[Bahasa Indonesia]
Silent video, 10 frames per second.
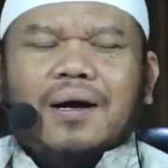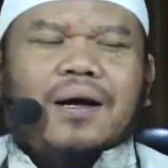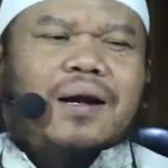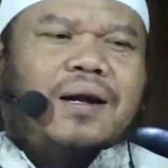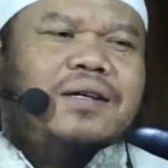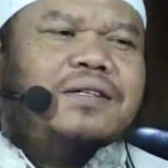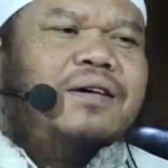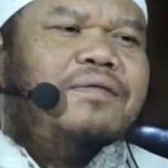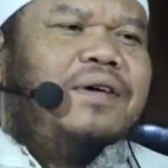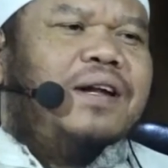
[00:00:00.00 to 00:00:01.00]
Karena
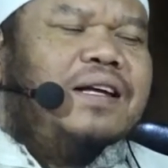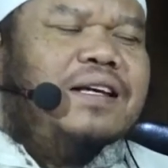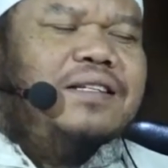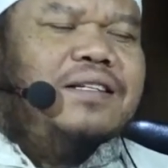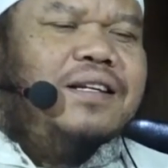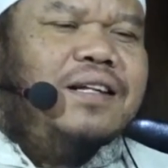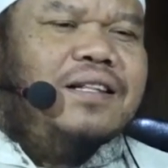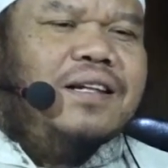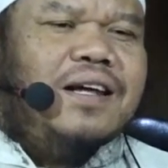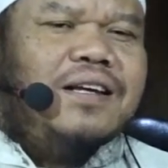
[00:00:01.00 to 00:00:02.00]
safar. Istrinya
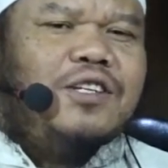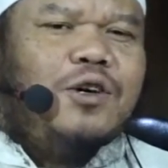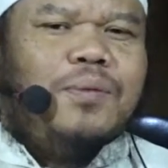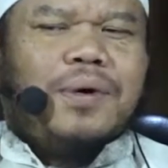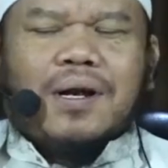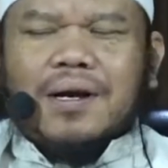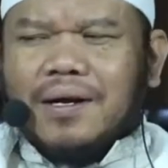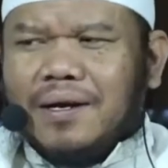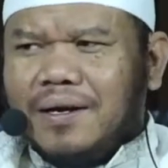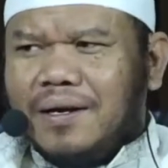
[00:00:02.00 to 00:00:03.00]
tidak saum
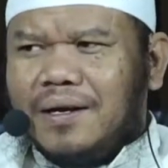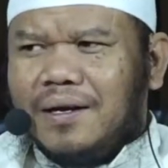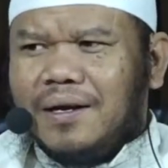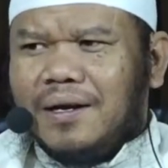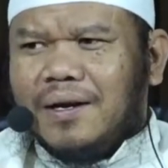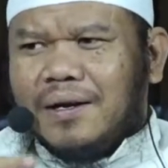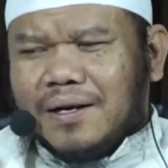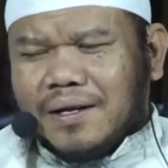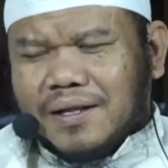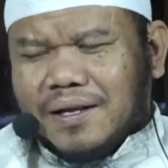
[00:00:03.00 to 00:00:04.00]
karena
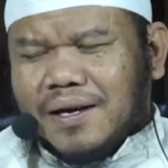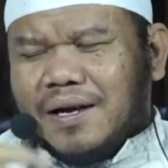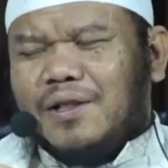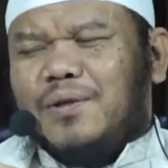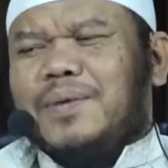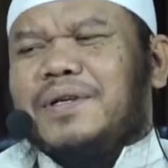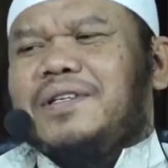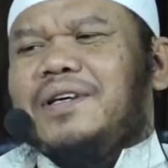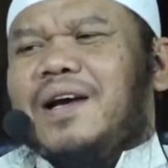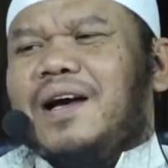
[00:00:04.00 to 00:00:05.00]
Ketika itu
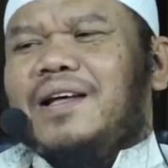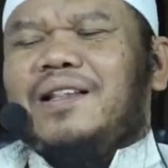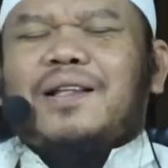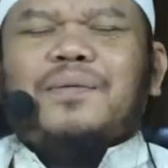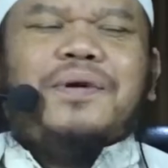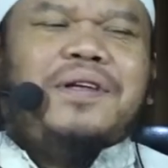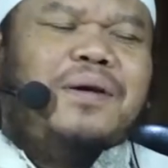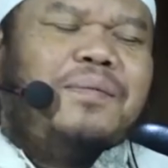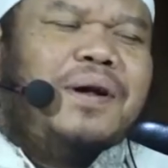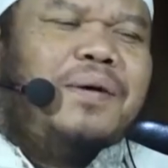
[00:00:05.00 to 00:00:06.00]
masih haid tapi
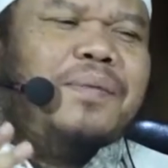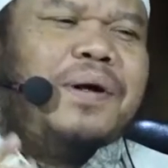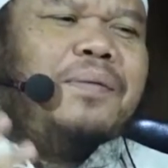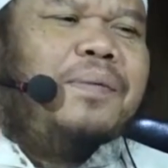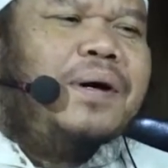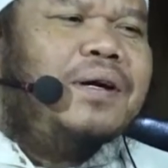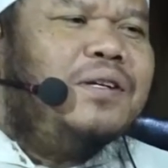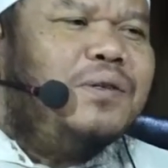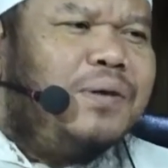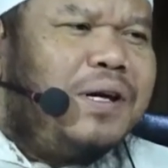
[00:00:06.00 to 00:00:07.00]
jam 8 pagi
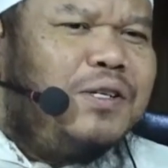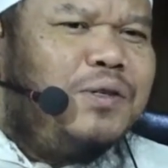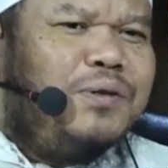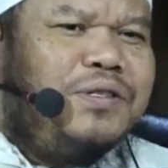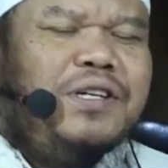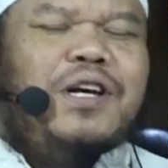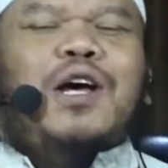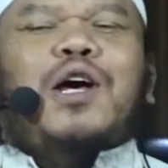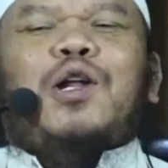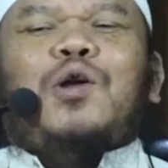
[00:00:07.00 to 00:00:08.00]
sudah suci.
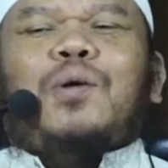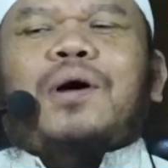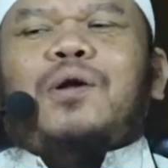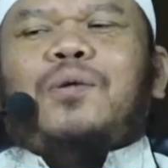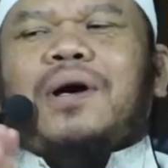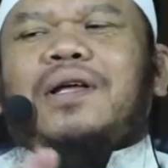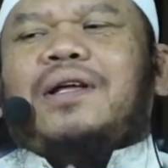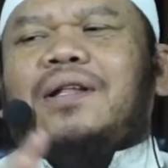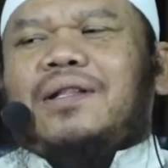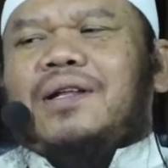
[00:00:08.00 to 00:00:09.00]

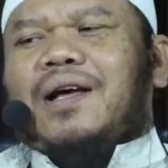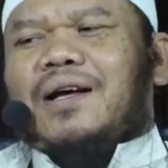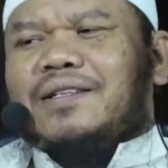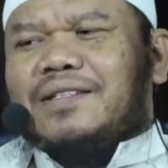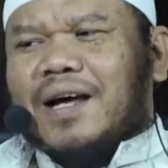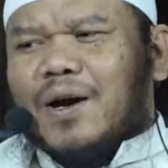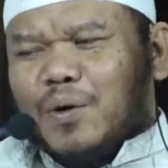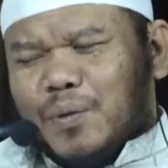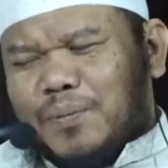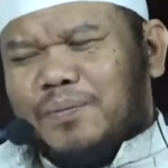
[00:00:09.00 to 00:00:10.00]
Dua-duanya tidak
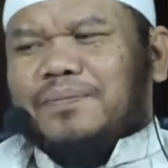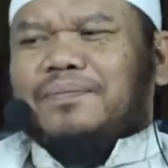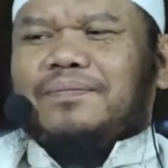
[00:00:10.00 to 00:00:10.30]
saum.